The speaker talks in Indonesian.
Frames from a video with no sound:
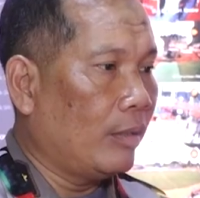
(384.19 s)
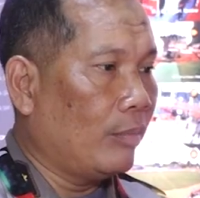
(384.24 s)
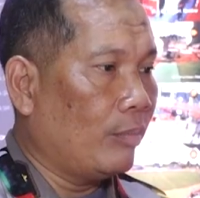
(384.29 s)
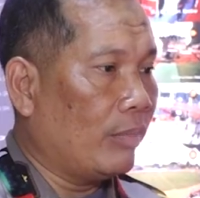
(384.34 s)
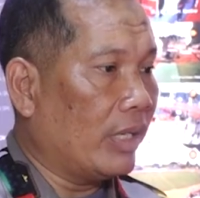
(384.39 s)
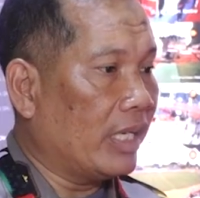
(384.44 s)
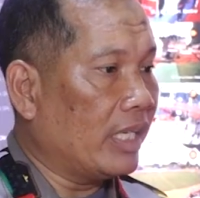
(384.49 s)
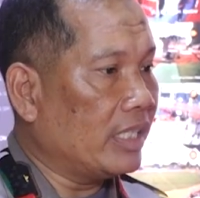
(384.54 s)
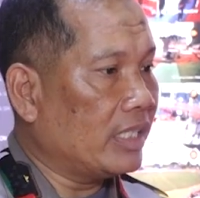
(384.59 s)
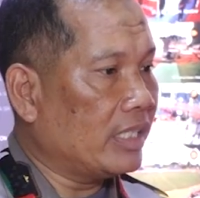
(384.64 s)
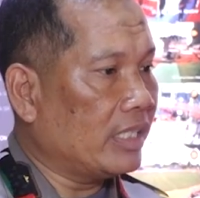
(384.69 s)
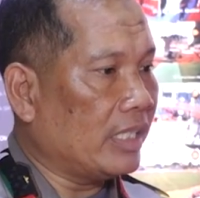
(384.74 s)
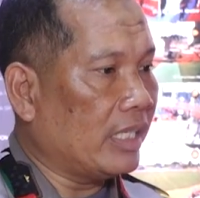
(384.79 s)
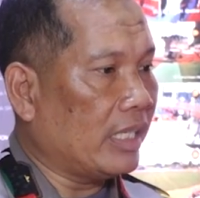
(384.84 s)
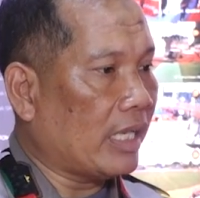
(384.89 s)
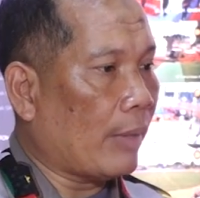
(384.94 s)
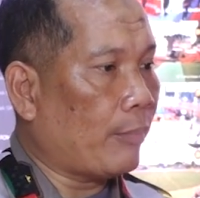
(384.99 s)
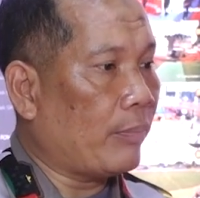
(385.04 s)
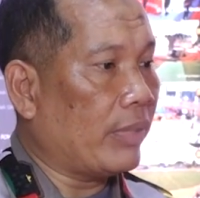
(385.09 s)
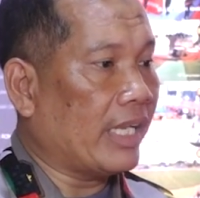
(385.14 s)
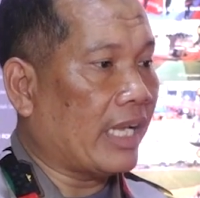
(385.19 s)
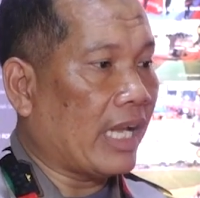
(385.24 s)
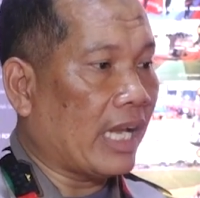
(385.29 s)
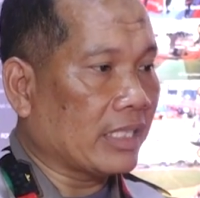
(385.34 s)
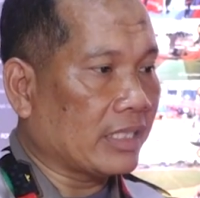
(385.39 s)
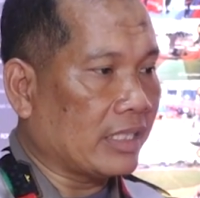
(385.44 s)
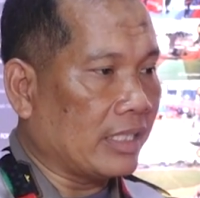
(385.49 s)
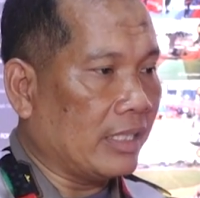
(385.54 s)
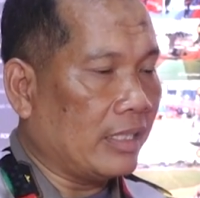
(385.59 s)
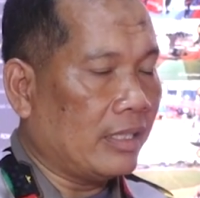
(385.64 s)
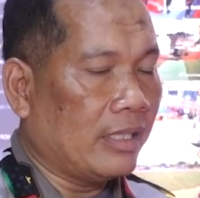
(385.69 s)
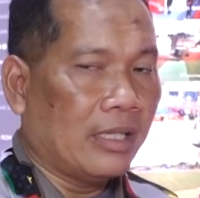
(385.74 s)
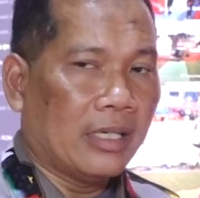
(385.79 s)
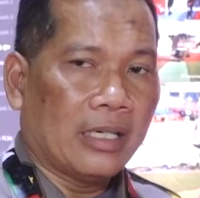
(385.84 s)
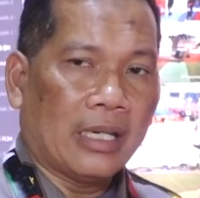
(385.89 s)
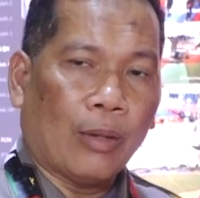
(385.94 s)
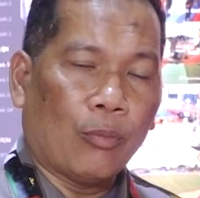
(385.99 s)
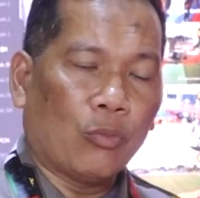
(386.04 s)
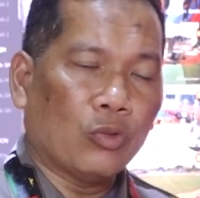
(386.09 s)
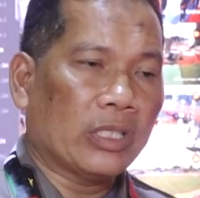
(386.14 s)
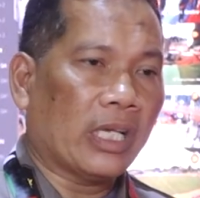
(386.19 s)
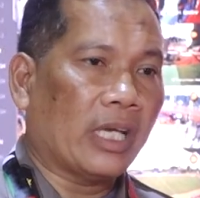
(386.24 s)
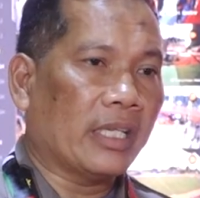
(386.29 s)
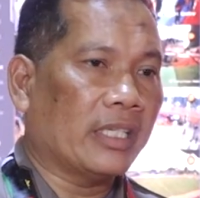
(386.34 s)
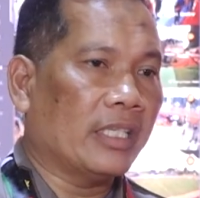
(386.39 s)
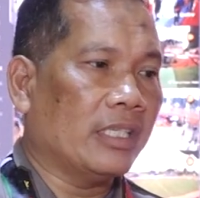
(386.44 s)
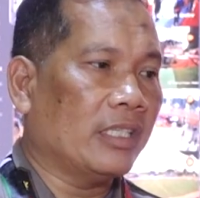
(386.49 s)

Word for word: mengisi aplikasi namun saat